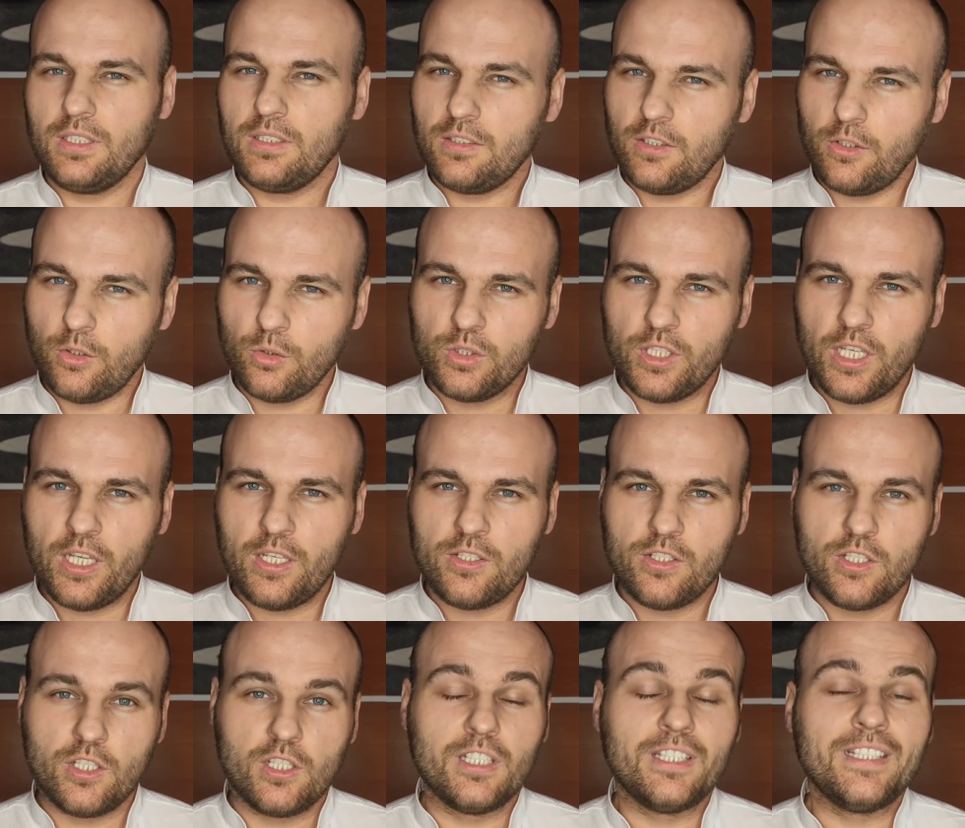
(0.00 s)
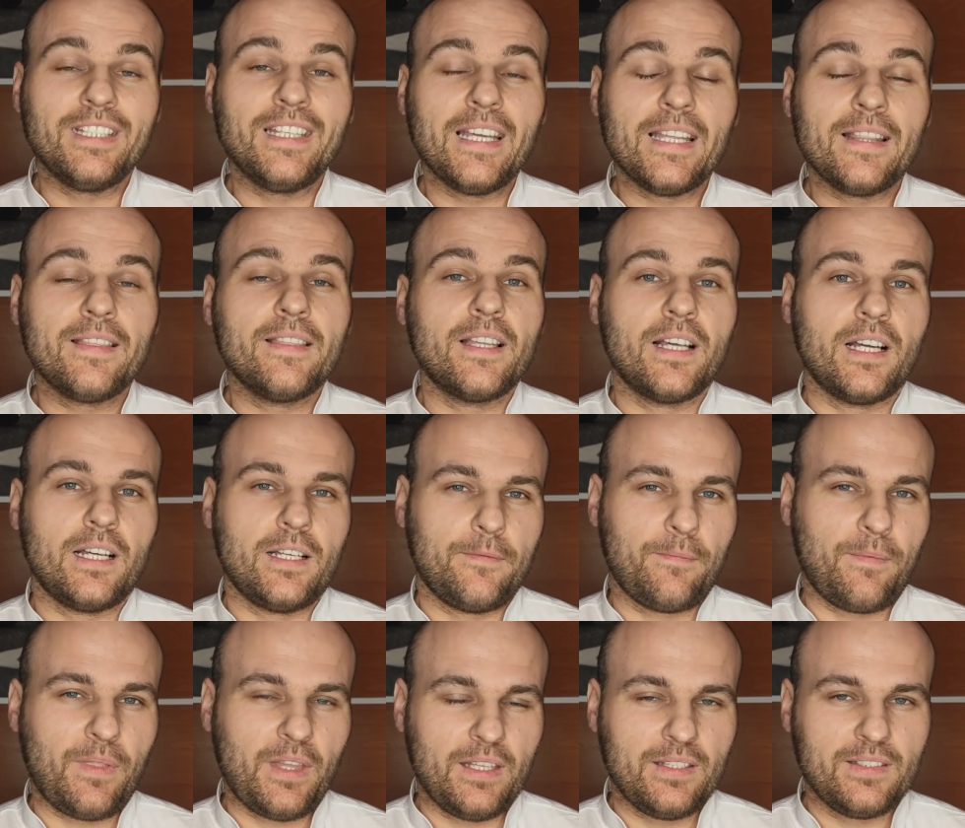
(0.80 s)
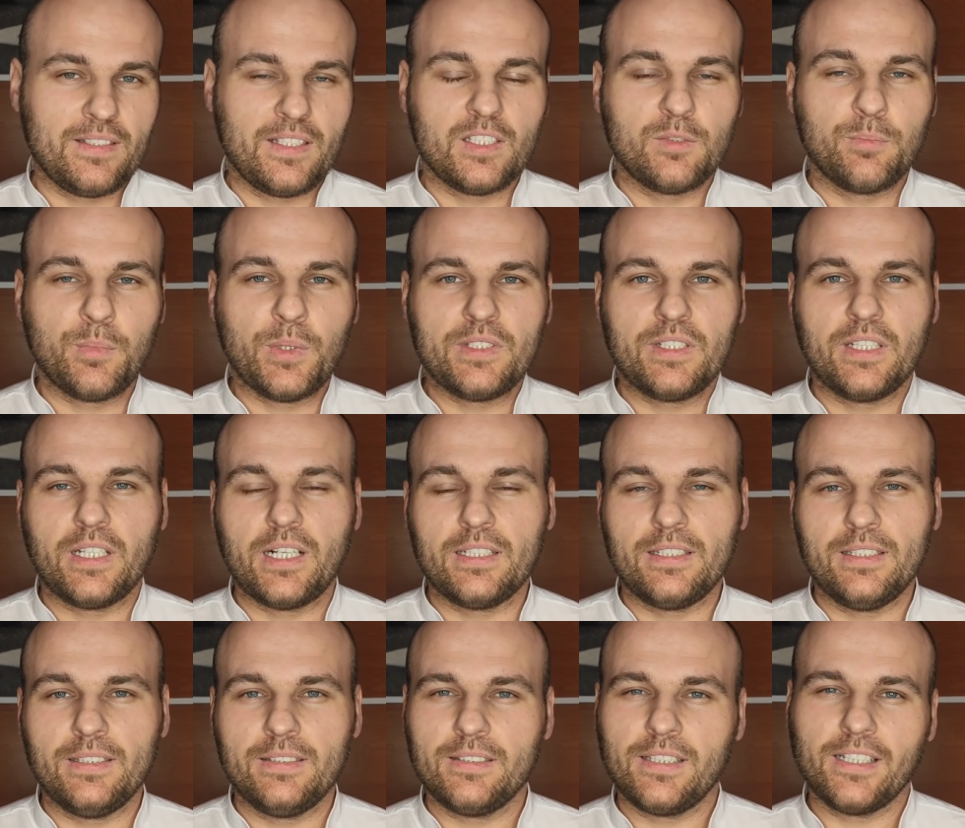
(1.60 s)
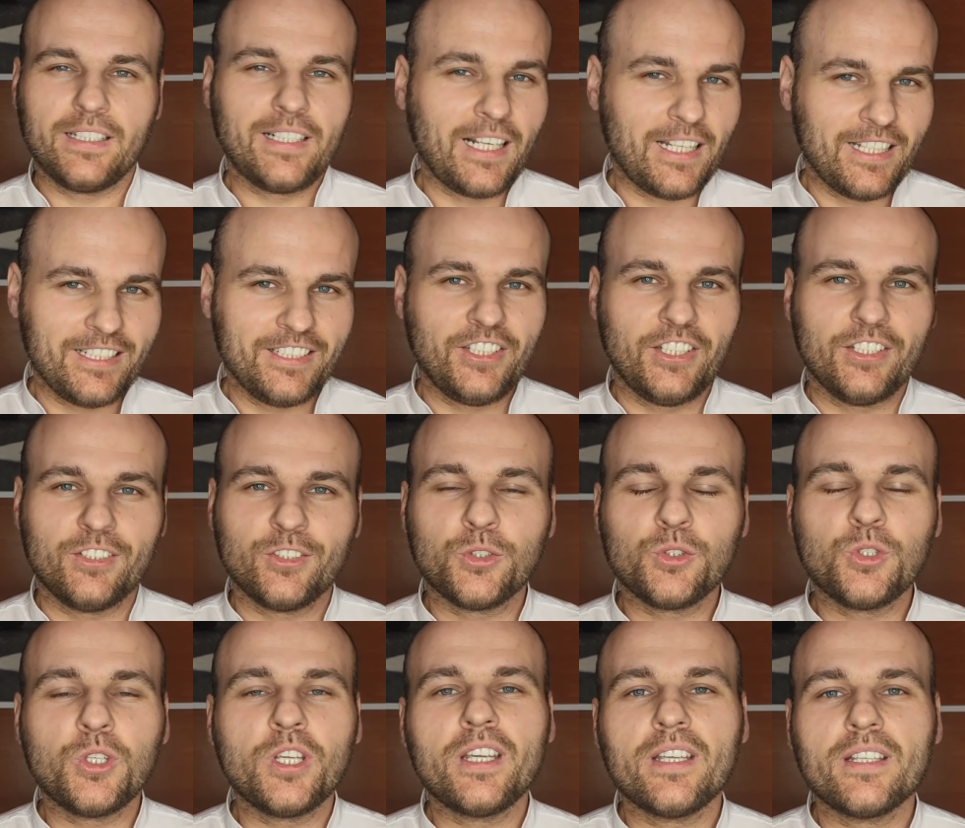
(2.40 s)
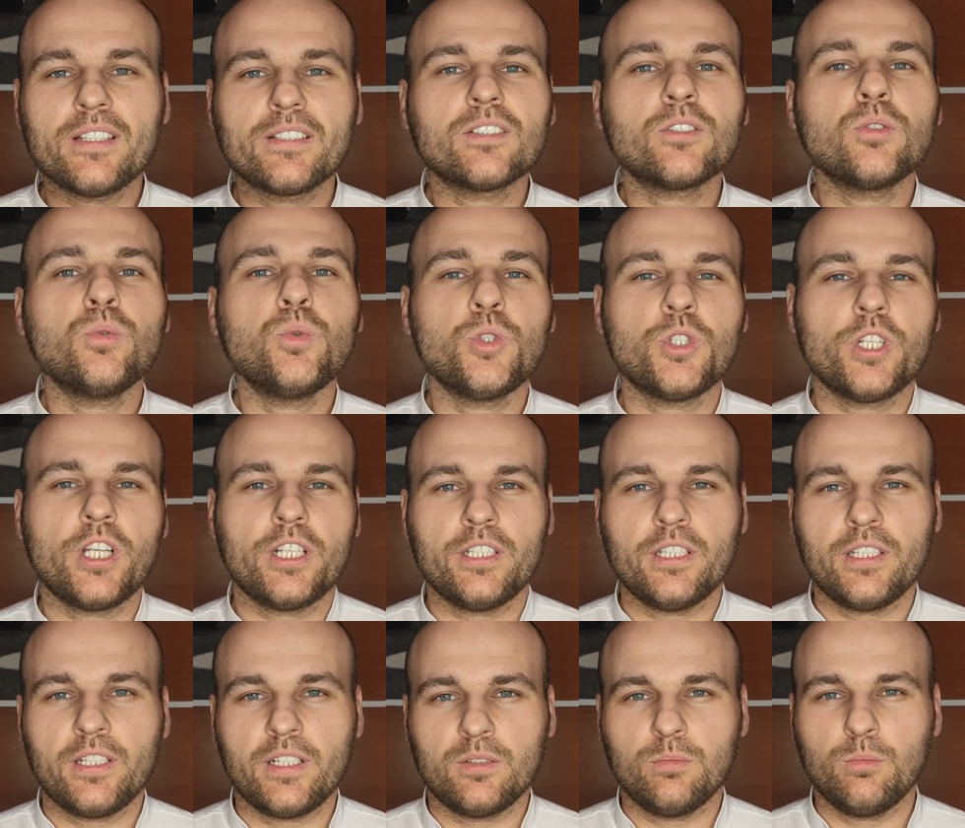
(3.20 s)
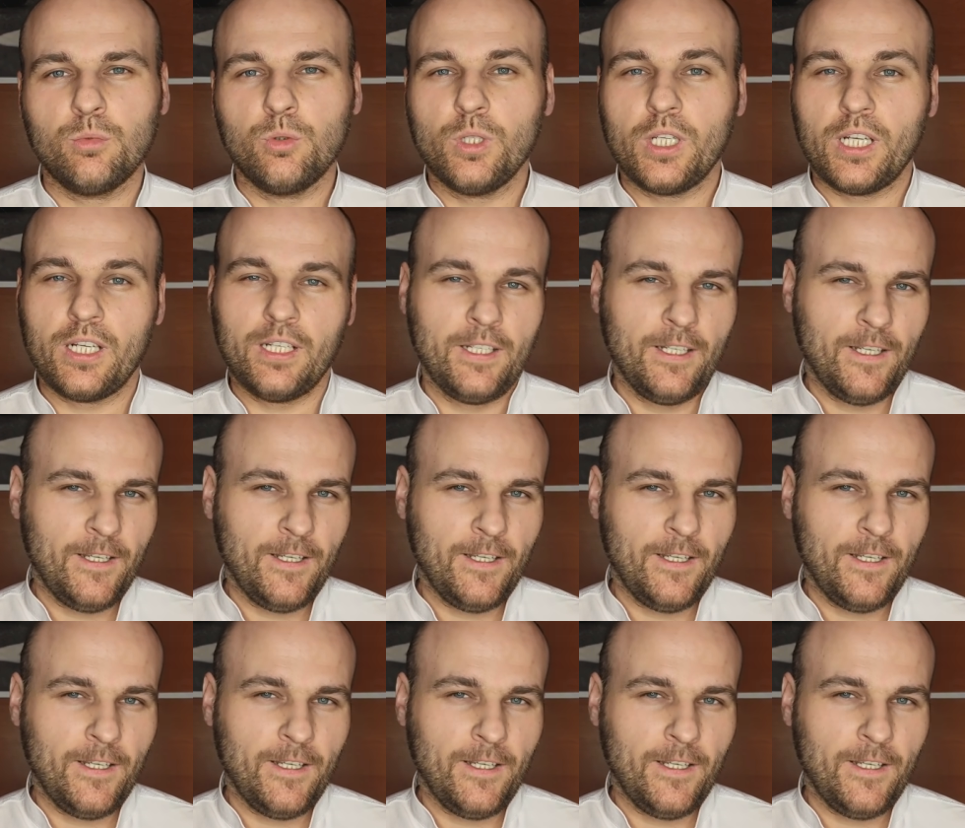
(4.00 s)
odejdzie jedna ze specjalistek, ale nie, to nie jest kuszenie Red Bulla,